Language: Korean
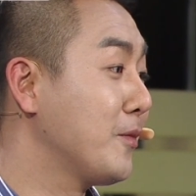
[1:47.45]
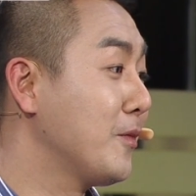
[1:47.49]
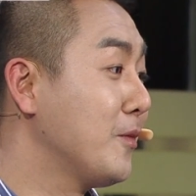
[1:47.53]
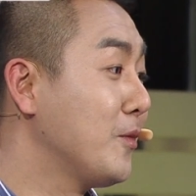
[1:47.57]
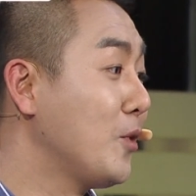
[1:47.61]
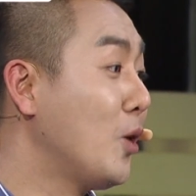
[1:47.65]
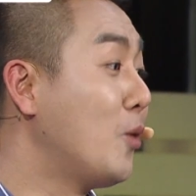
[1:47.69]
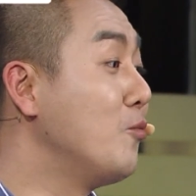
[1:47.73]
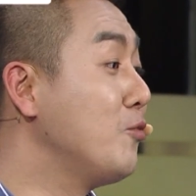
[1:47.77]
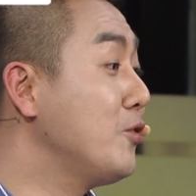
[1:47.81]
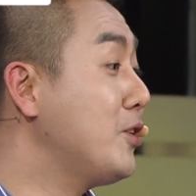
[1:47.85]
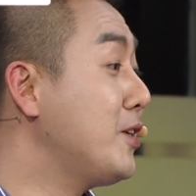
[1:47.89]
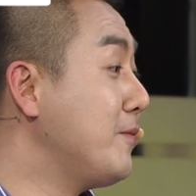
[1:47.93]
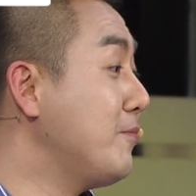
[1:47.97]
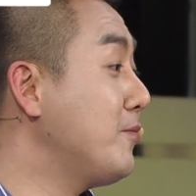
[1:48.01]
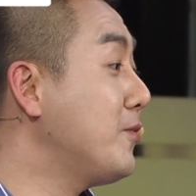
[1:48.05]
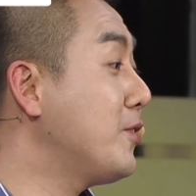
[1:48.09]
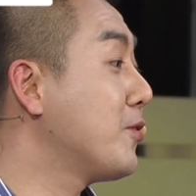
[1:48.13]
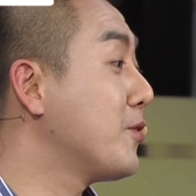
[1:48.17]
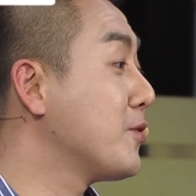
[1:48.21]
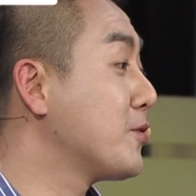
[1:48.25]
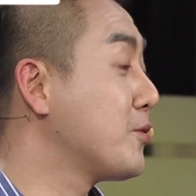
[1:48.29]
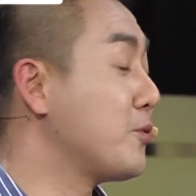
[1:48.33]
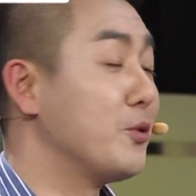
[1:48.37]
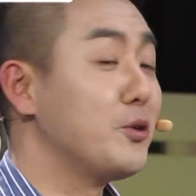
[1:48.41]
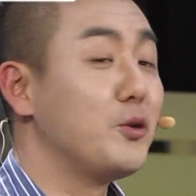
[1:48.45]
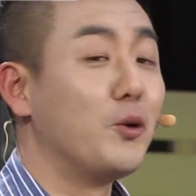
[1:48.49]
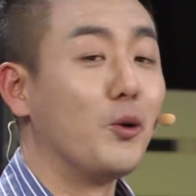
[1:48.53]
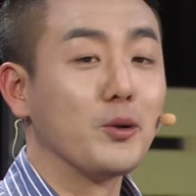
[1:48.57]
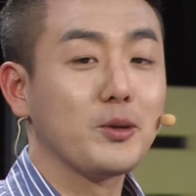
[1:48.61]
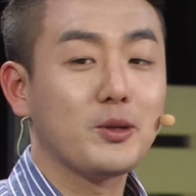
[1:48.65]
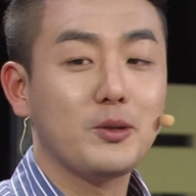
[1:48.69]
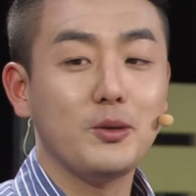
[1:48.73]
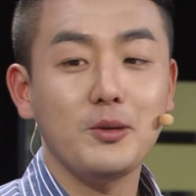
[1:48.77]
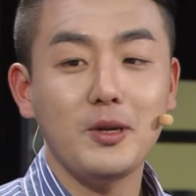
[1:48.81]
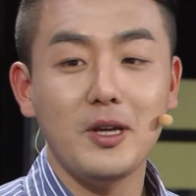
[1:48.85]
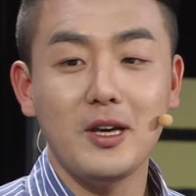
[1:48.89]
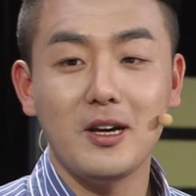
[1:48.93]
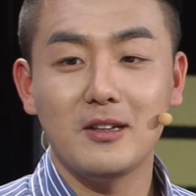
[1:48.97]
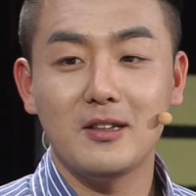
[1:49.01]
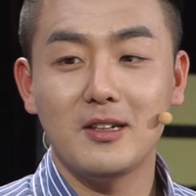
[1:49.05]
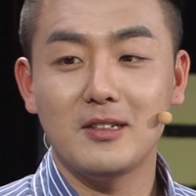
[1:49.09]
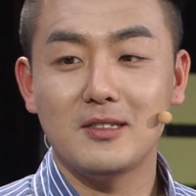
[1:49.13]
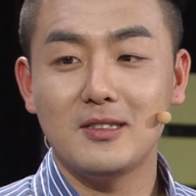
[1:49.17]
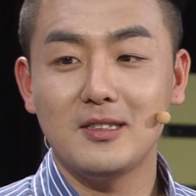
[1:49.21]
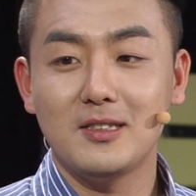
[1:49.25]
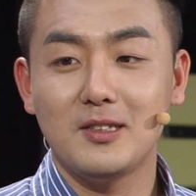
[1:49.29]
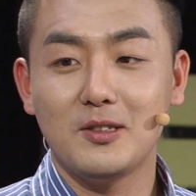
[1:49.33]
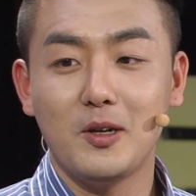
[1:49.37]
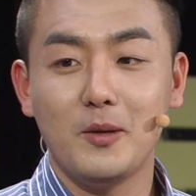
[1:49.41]
너무 힘들었죠. 이거 어떻게 해야
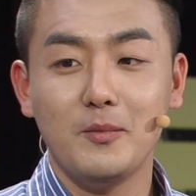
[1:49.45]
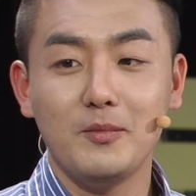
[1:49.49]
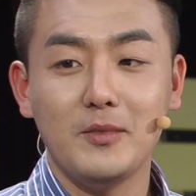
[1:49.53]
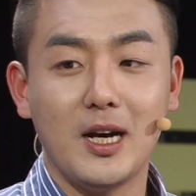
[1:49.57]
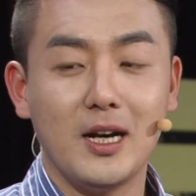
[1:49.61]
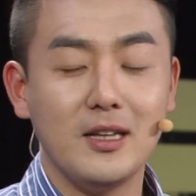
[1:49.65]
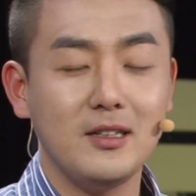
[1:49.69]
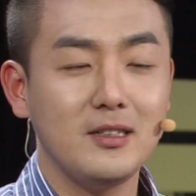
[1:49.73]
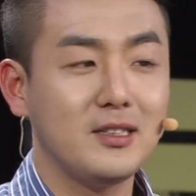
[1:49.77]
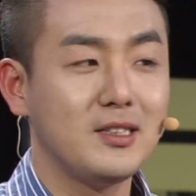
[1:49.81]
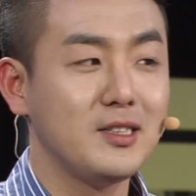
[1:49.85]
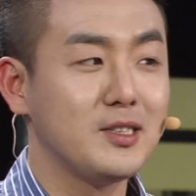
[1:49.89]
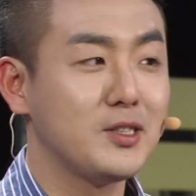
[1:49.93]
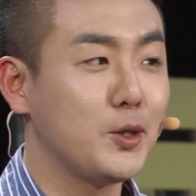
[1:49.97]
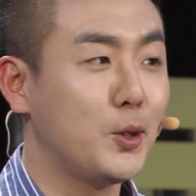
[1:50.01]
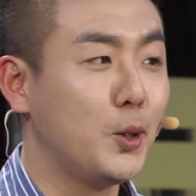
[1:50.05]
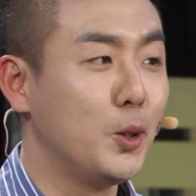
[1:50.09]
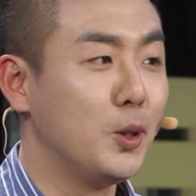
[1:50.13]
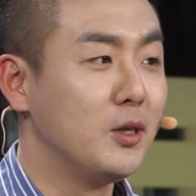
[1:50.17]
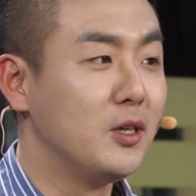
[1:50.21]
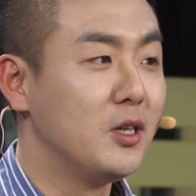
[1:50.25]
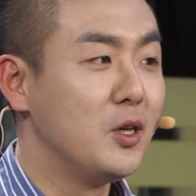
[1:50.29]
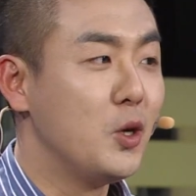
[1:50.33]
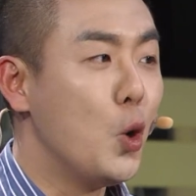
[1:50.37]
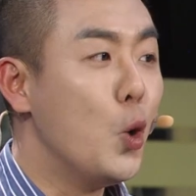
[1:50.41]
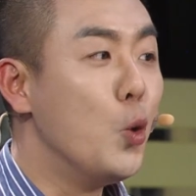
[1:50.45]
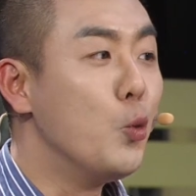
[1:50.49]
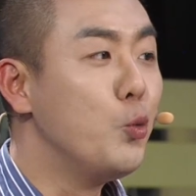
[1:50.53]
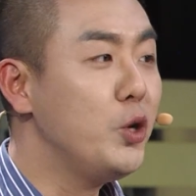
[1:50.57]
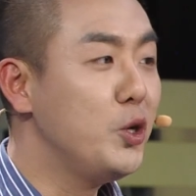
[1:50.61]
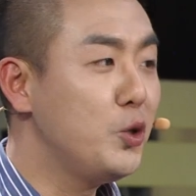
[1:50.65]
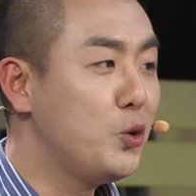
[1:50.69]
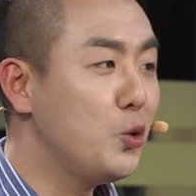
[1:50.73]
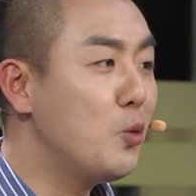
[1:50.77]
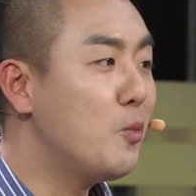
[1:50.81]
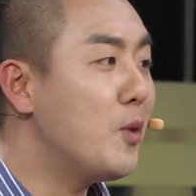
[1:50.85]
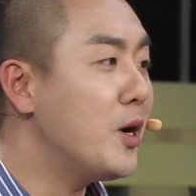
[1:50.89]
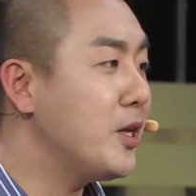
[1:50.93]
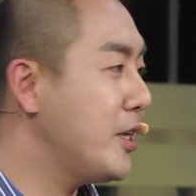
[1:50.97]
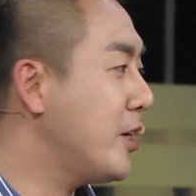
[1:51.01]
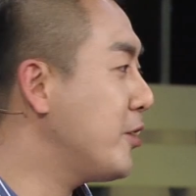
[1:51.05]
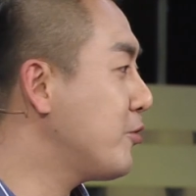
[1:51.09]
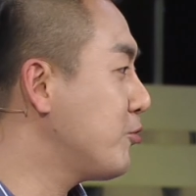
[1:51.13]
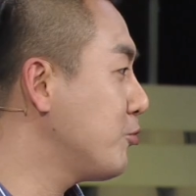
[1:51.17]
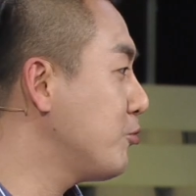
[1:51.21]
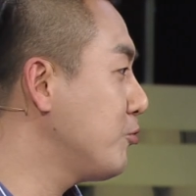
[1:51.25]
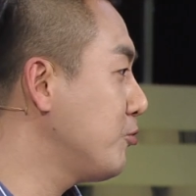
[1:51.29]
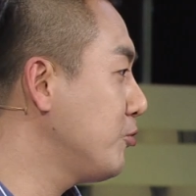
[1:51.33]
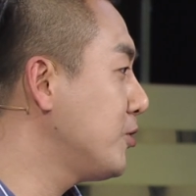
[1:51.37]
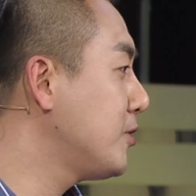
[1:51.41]
되지? 그럼 나는 그저 위로만
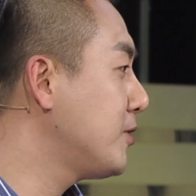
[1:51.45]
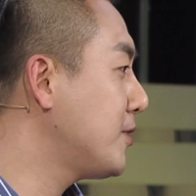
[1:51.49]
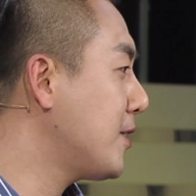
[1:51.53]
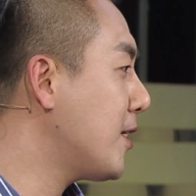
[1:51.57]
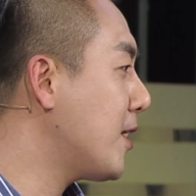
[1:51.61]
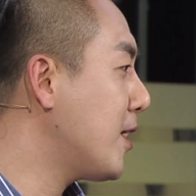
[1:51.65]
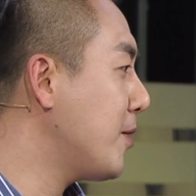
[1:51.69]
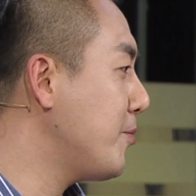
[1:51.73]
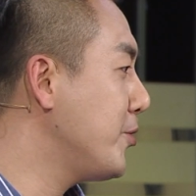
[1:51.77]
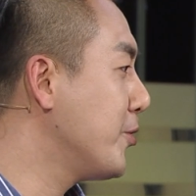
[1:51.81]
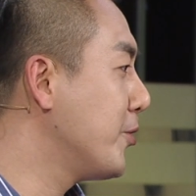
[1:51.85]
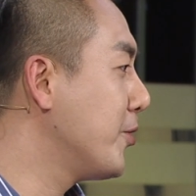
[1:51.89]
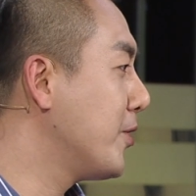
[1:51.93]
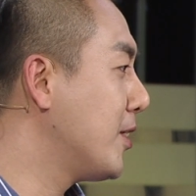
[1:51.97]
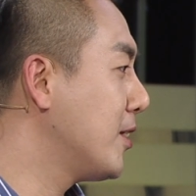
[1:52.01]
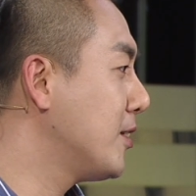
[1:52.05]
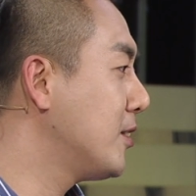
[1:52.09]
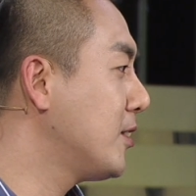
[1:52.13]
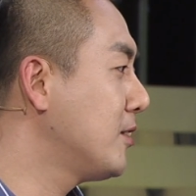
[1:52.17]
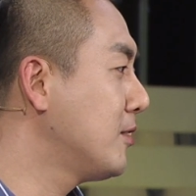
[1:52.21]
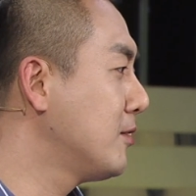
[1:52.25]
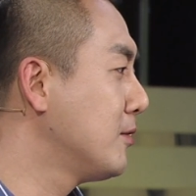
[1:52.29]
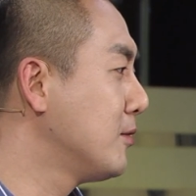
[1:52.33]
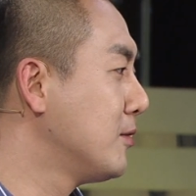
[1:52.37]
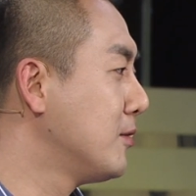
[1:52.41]
해주는 사람이어야 하나?